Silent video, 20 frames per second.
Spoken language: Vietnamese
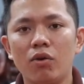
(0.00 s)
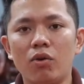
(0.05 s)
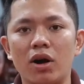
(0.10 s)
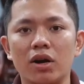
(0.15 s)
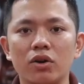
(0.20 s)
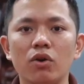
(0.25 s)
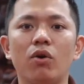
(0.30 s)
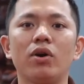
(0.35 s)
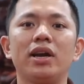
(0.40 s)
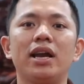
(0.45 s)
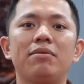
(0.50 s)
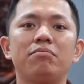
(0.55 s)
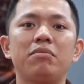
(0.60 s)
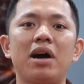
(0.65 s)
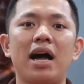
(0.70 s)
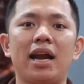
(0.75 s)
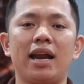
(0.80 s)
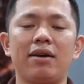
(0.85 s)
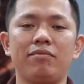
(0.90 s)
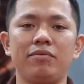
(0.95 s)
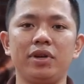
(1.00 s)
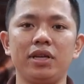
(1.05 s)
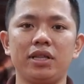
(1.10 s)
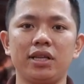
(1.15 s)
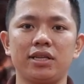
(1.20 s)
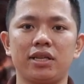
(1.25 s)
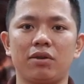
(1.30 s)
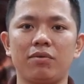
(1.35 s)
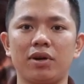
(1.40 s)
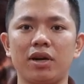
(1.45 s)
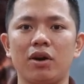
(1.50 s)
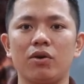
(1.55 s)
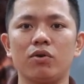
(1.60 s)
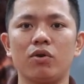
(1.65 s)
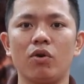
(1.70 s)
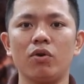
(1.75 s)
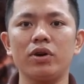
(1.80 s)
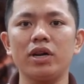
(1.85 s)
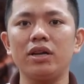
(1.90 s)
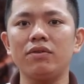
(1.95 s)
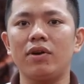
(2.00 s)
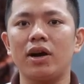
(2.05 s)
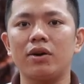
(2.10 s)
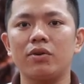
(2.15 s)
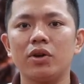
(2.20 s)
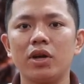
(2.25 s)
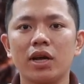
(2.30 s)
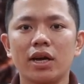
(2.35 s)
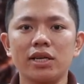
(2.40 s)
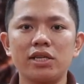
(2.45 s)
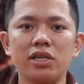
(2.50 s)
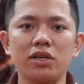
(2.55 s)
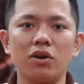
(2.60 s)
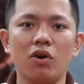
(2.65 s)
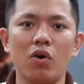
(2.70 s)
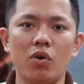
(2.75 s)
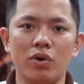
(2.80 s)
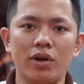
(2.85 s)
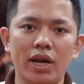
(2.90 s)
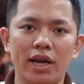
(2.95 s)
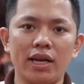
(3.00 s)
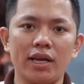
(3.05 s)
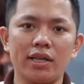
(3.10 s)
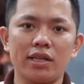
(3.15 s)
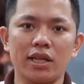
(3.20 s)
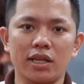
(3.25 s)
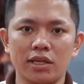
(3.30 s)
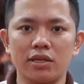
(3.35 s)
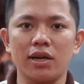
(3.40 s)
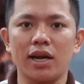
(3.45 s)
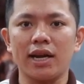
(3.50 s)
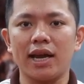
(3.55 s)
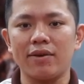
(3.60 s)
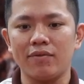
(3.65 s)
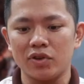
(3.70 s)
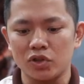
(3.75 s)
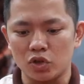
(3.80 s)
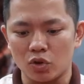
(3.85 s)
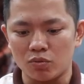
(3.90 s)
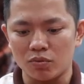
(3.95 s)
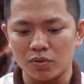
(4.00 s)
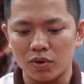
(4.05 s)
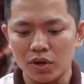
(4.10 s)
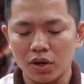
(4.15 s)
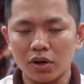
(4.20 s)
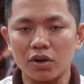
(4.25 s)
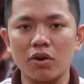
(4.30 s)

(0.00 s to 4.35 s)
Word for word: khoảng đôi năm ba năm thì cháu bắt đầu gỗ đi vào cái sự ổn định thì thật sự anh em phải dùng